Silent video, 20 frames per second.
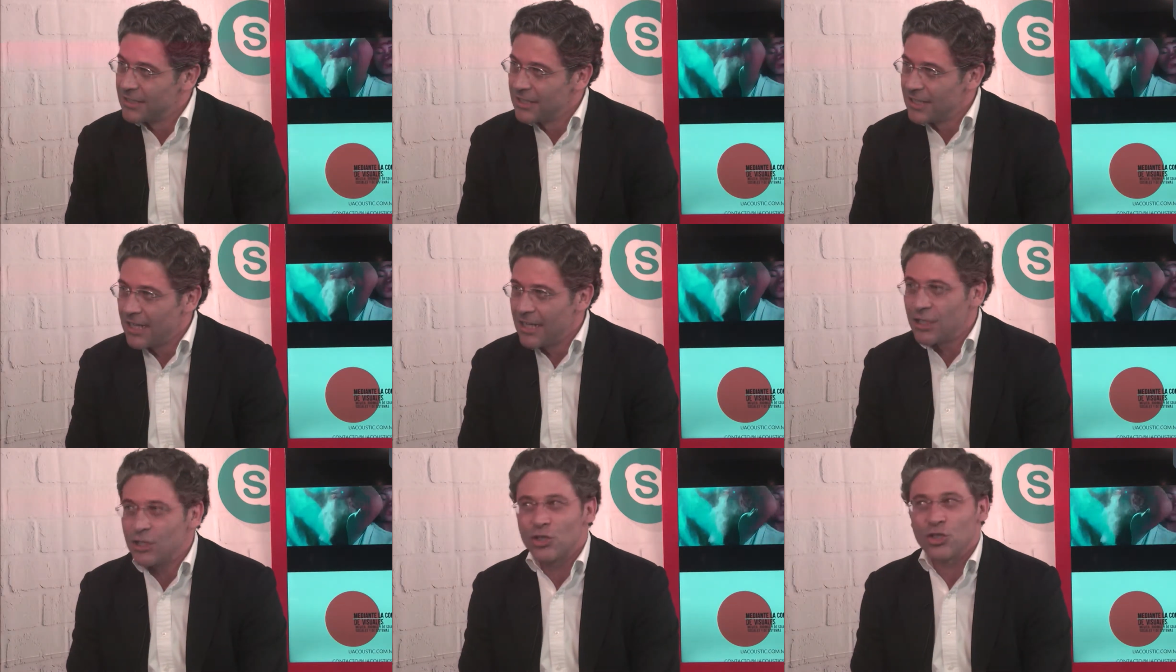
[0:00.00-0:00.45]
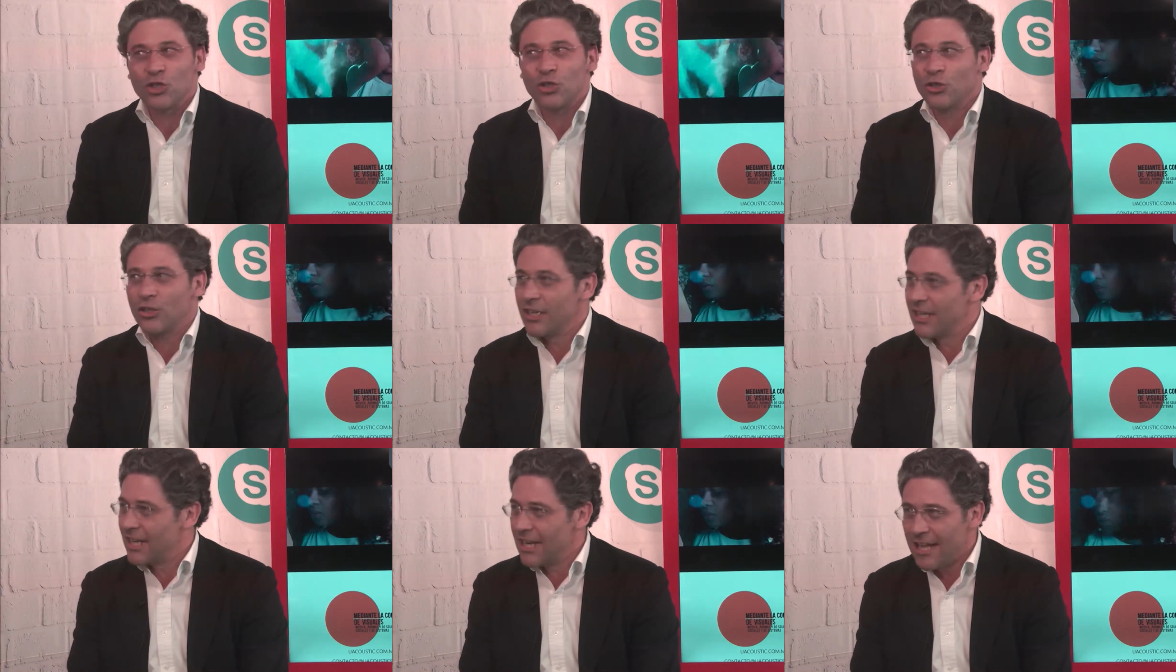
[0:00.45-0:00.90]
Eso
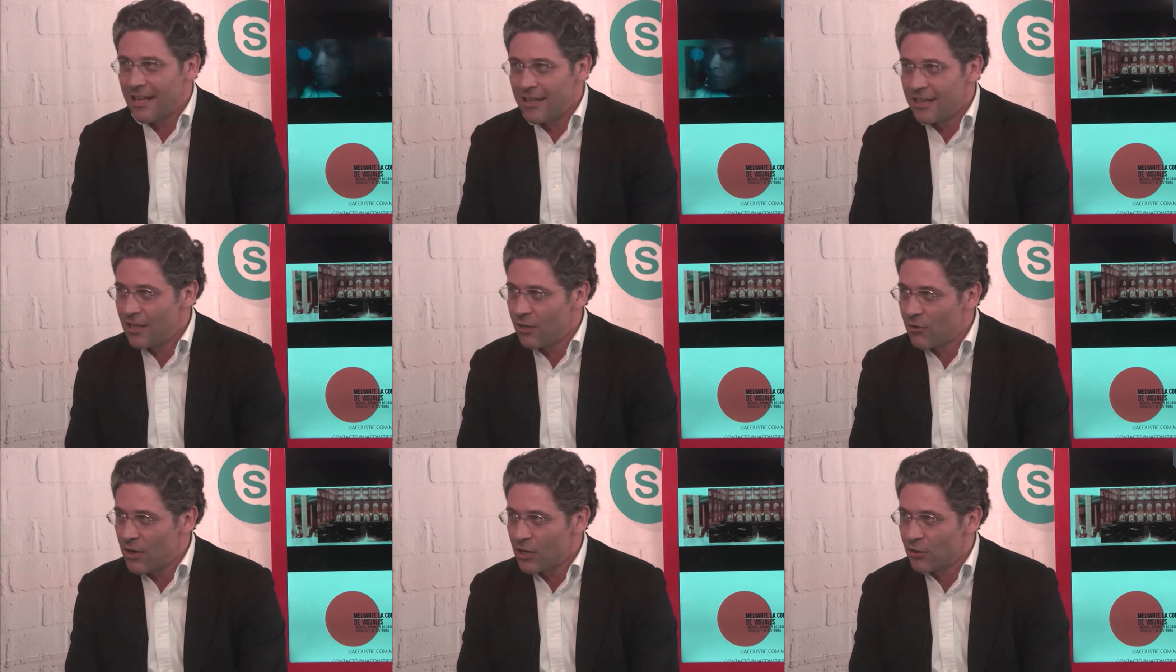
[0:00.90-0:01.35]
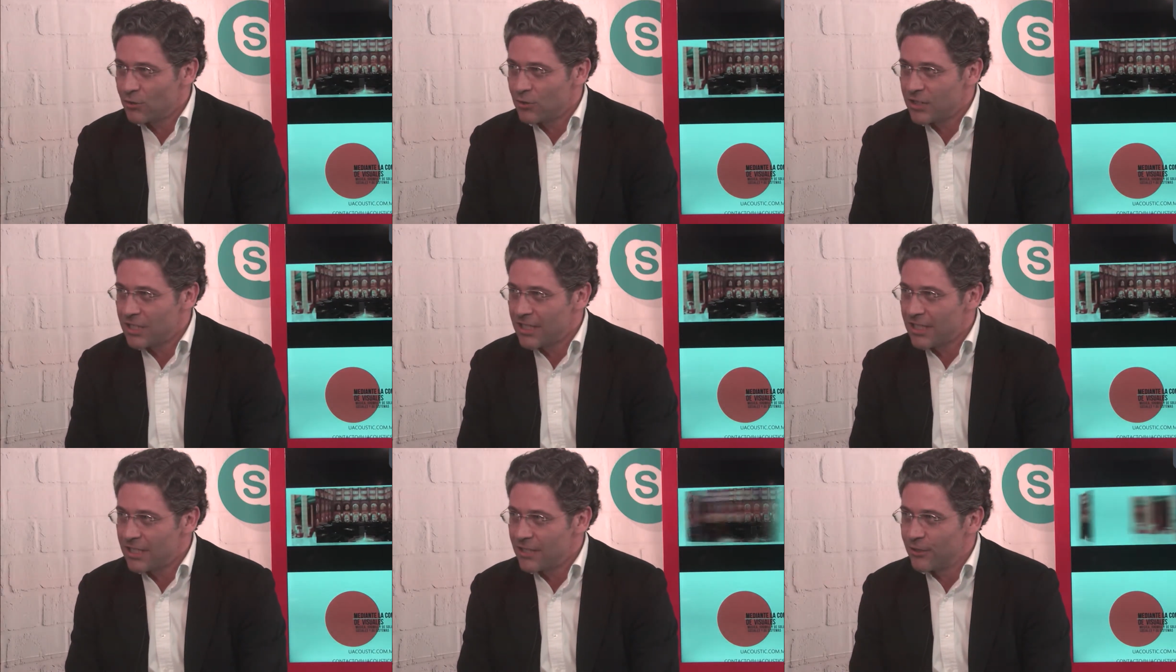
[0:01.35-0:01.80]
nadie lo ha
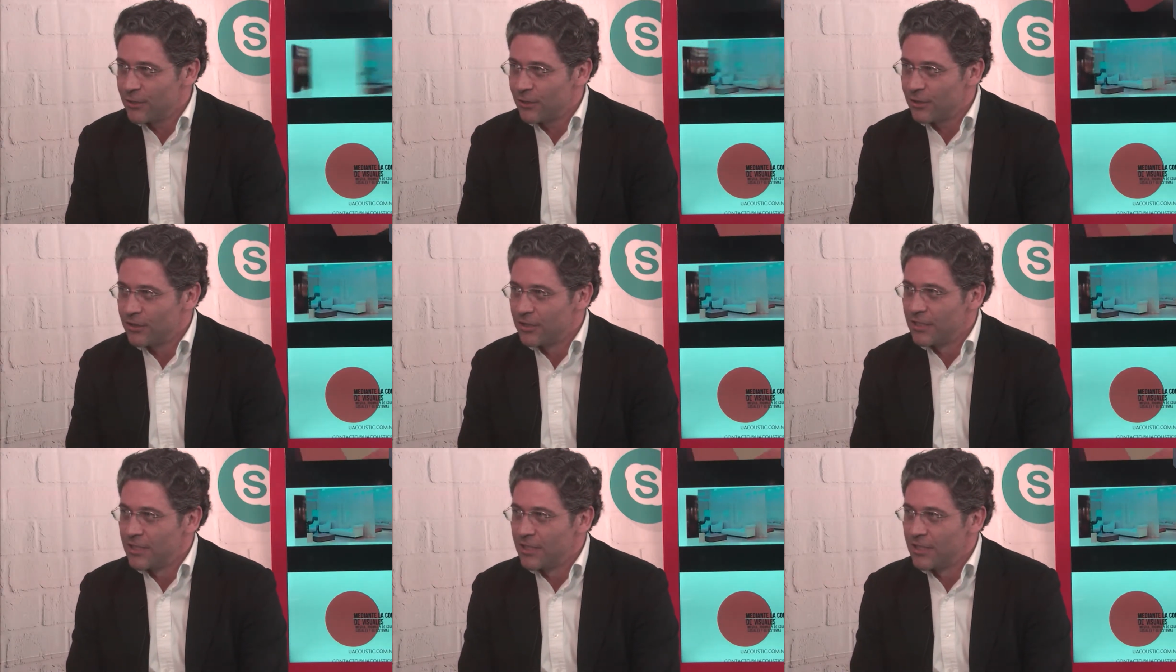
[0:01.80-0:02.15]
conseguido.